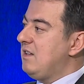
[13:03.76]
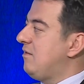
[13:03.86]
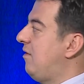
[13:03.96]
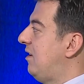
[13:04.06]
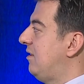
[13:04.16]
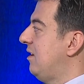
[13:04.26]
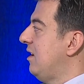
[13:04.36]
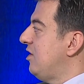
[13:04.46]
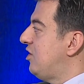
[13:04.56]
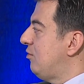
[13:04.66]
gerginlik vardı.
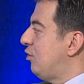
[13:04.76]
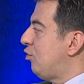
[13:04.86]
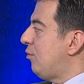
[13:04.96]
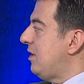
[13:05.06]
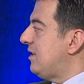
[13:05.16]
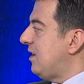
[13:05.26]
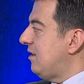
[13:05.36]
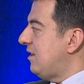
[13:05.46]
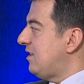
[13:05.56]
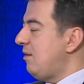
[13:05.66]
Şimdi
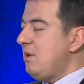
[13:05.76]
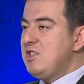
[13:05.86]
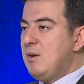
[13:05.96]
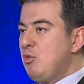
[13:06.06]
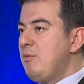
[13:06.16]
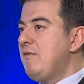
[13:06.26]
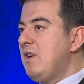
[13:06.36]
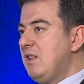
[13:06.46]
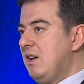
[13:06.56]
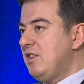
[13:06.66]
Türkmenistan'la Azerbaycan bu
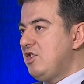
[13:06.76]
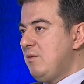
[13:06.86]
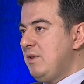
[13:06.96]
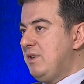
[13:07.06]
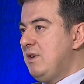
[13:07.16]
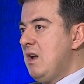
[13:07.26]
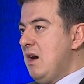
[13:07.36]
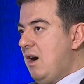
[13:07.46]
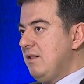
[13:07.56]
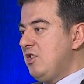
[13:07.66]
minvalde anlaşabilir.
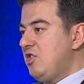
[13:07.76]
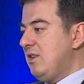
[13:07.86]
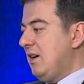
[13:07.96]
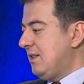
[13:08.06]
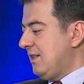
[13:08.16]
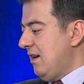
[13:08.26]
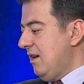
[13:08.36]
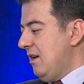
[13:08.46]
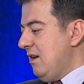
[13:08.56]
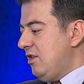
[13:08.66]

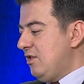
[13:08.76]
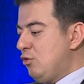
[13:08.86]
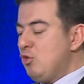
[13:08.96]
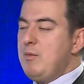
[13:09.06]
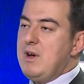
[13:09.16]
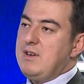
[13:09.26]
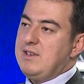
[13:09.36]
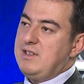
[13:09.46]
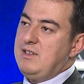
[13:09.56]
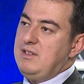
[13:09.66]
Anlaşırlarsa işte Türkmen
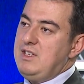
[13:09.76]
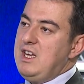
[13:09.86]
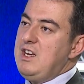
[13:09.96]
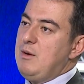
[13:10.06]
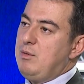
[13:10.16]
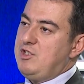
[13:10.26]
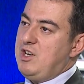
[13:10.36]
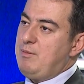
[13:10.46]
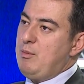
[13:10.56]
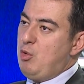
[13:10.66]
gazının yeni
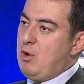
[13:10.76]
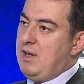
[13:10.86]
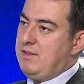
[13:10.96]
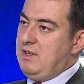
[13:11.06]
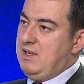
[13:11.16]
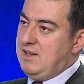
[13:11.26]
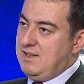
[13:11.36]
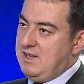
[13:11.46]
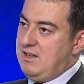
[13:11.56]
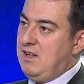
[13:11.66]
yapılacak bir boru
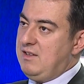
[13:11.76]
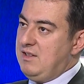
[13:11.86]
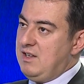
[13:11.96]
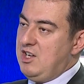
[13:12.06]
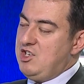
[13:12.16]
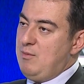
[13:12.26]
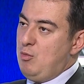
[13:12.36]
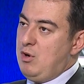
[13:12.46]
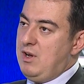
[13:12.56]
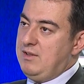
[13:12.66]
hattıyla Hazar'ın altından
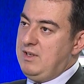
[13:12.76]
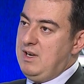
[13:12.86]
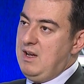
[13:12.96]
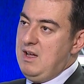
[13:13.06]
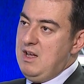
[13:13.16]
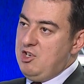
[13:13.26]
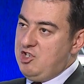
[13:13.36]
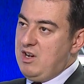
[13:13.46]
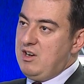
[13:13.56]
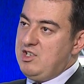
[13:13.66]
geçen boru hattıyla
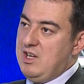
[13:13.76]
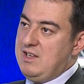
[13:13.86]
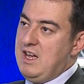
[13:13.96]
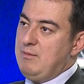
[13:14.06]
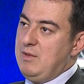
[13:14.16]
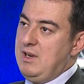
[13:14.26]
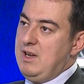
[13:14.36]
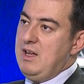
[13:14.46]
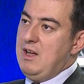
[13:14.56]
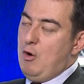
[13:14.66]
Şangaçal
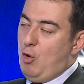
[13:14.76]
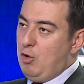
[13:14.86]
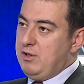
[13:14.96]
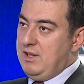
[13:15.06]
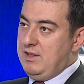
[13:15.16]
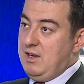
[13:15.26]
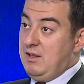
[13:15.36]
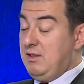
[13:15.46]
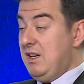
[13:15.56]
terminaline oradan da